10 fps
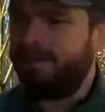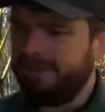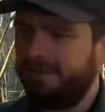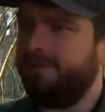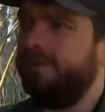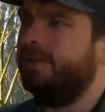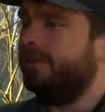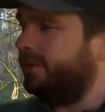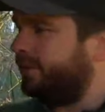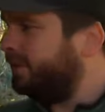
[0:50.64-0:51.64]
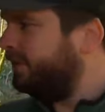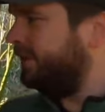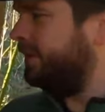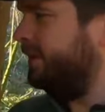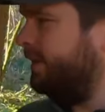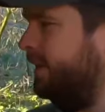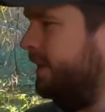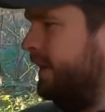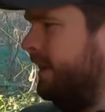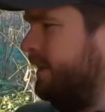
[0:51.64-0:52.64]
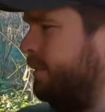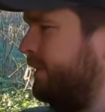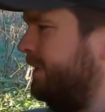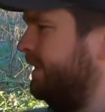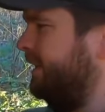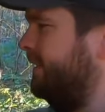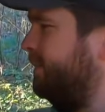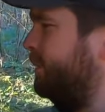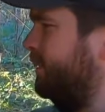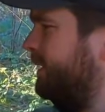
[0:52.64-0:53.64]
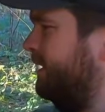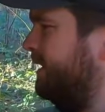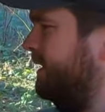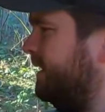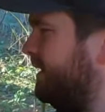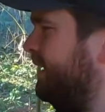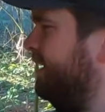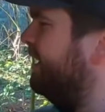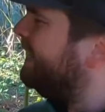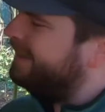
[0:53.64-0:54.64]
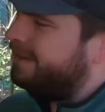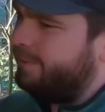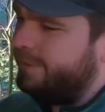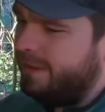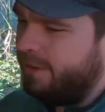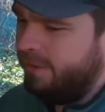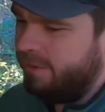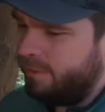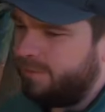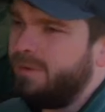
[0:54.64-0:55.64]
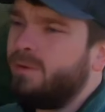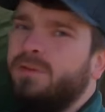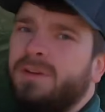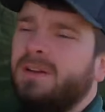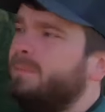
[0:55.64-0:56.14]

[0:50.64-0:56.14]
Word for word: Platz finden könnten. Ich schätze 1, 2, 3, 4 Leute dürften hier ungefähr